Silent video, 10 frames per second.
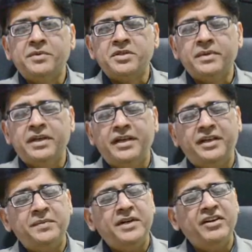
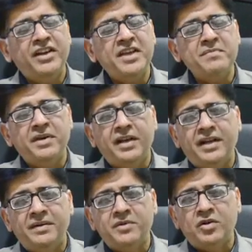बसमीम मेरा
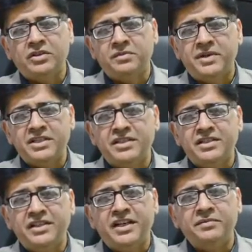नाम डॉक्टर माजिद
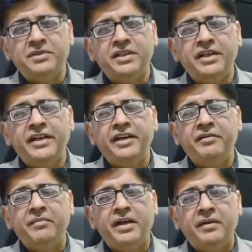अली आबदी
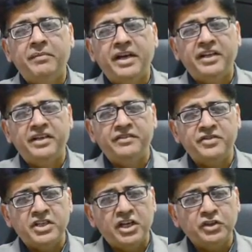है मैं माहिर
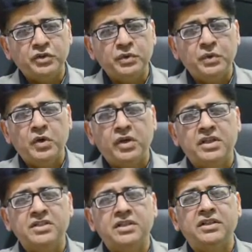नफ्सियात हूँ और
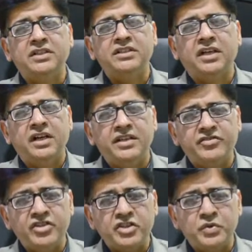कंसल्टेंट
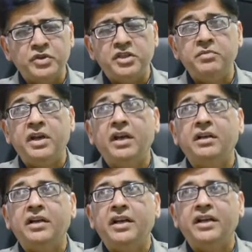सकाइट्रिस्ट हूँ दी ब्रेन
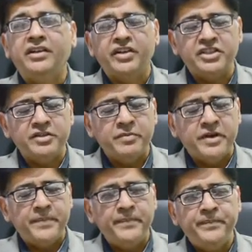क्लिनिक कराची
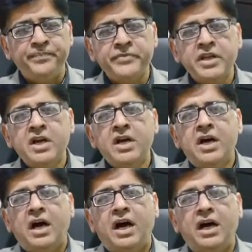में
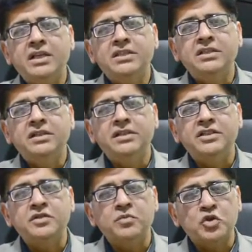आज
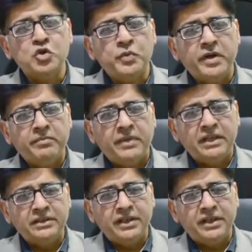जिस मौजू पे हम बात